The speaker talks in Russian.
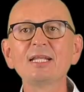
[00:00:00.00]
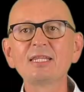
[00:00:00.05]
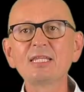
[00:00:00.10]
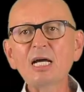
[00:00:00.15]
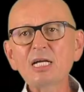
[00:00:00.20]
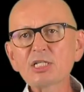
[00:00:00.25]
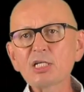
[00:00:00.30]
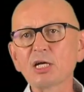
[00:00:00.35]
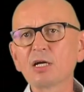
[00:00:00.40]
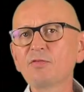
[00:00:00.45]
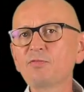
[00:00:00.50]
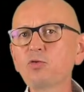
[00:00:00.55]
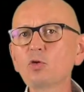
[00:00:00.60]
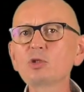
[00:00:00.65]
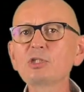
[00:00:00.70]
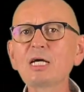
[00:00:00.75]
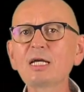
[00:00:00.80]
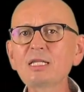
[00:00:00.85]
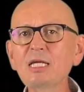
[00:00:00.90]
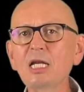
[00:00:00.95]
Также к
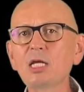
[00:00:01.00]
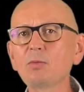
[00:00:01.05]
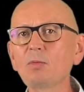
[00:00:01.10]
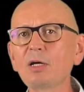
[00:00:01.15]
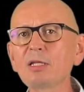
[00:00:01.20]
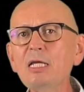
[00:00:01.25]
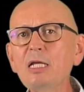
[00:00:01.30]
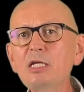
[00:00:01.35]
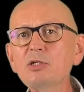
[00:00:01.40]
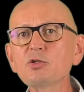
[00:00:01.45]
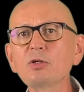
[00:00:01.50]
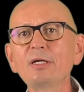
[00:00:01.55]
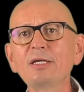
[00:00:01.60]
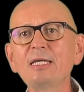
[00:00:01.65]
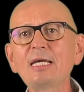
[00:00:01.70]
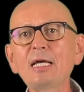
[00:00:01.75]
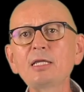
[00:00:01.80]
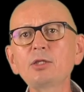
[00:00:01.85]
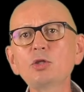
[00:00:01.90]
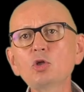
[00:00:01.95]
функциональному анализу я
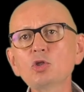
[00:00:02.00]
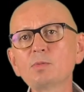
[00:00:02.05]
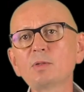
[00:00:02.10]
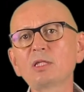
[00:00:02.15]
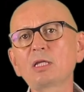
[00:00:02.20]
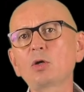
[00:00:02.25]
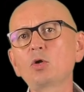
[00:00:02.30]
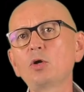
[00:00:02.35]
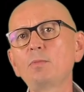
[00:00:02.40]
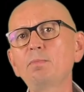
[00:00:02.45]
отнес бы такой